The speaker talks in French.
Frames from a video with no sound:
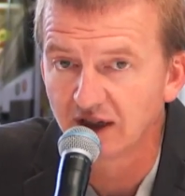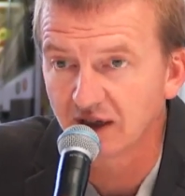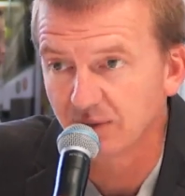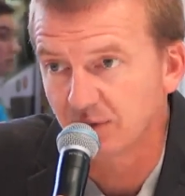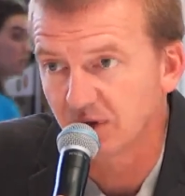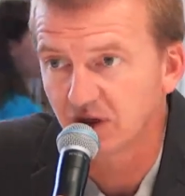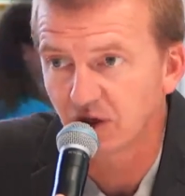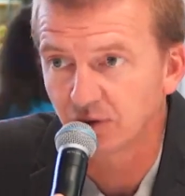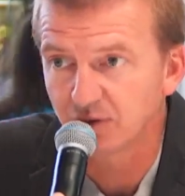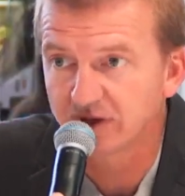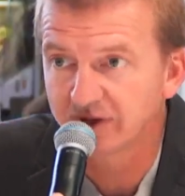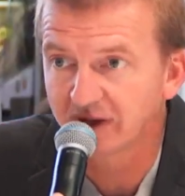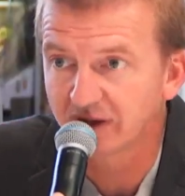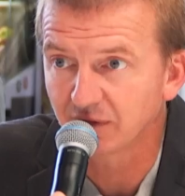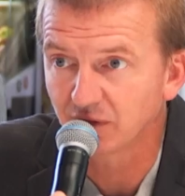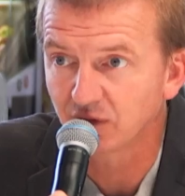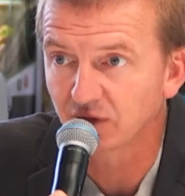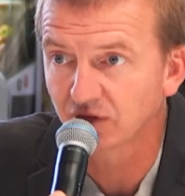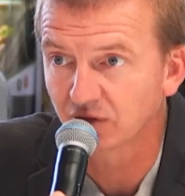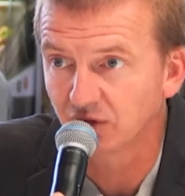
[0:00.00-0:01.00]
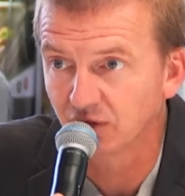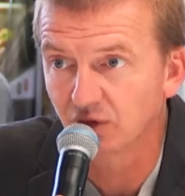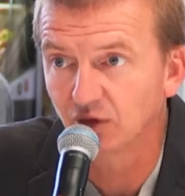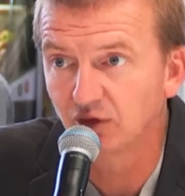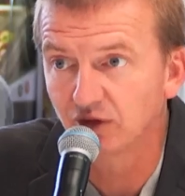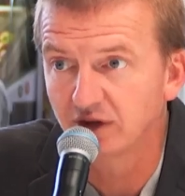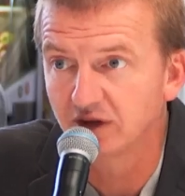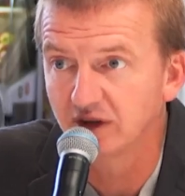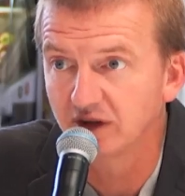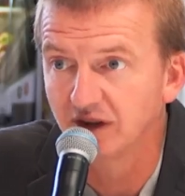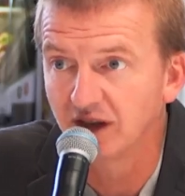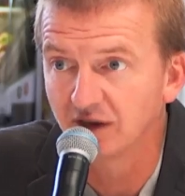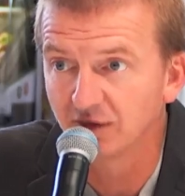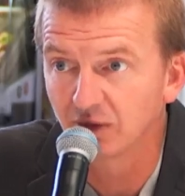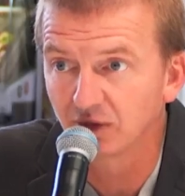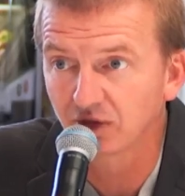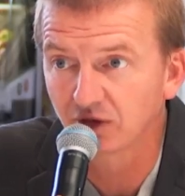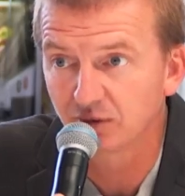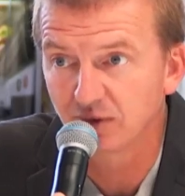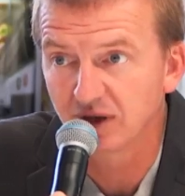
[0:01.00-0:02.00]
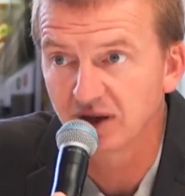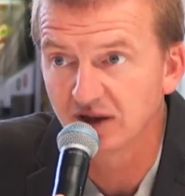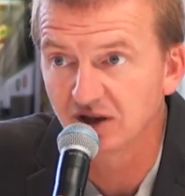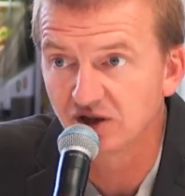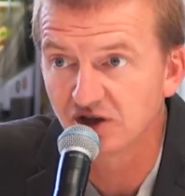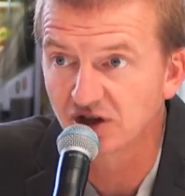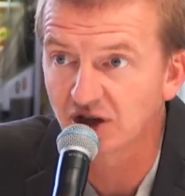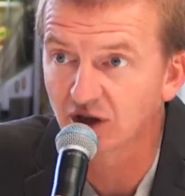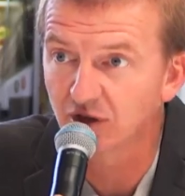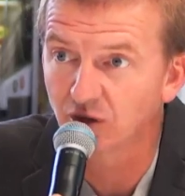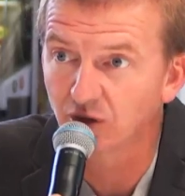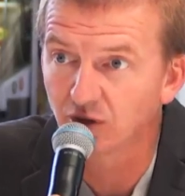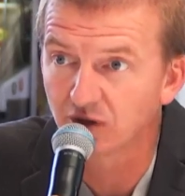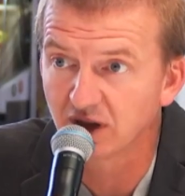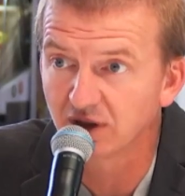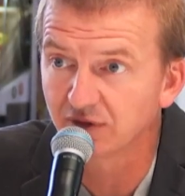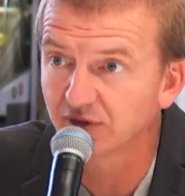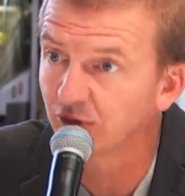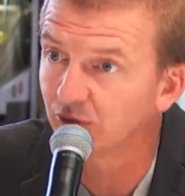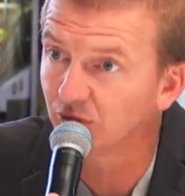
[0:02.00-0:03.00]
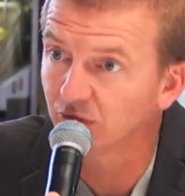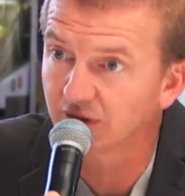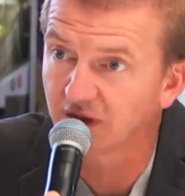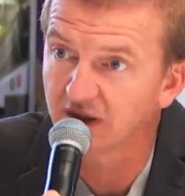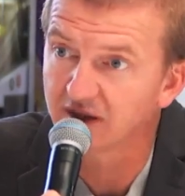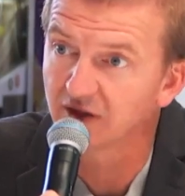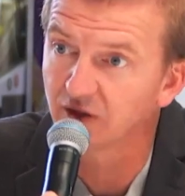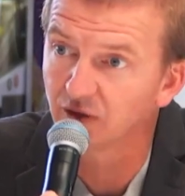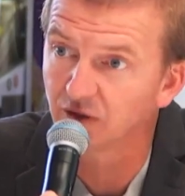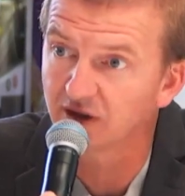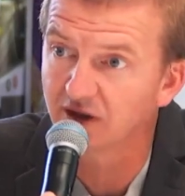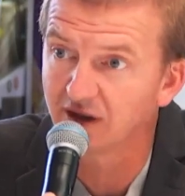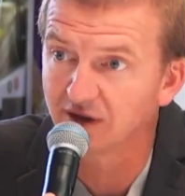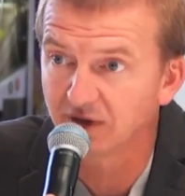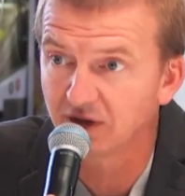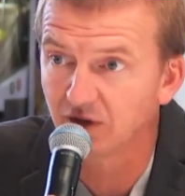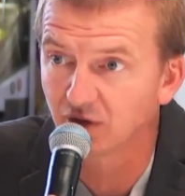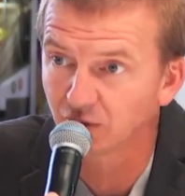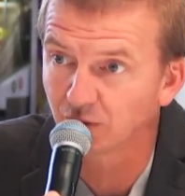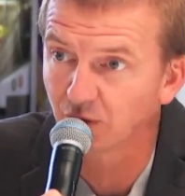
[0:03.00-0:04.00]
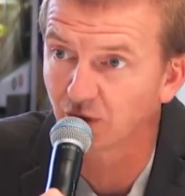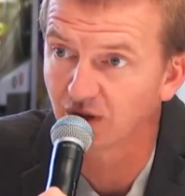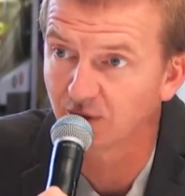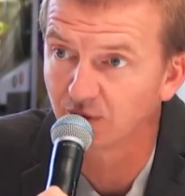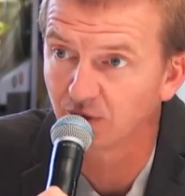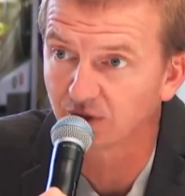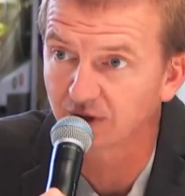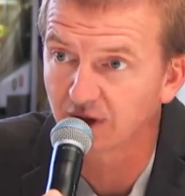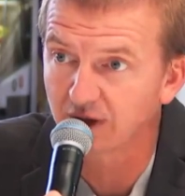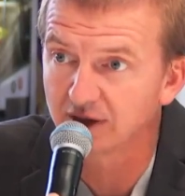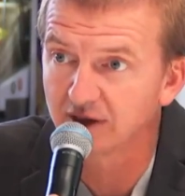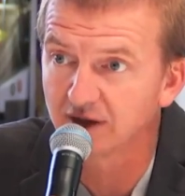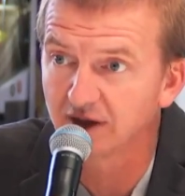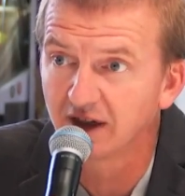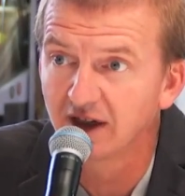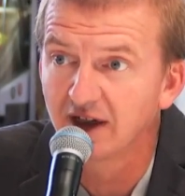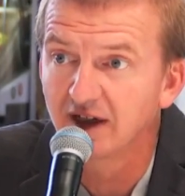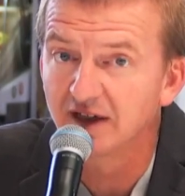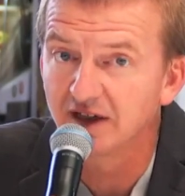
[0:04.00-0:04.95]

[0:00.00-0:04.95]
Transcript: Et puis comme ils avancent, le drone, il, avance, mais il gère le relief en montagne, donc il évite de se prendre la montagne.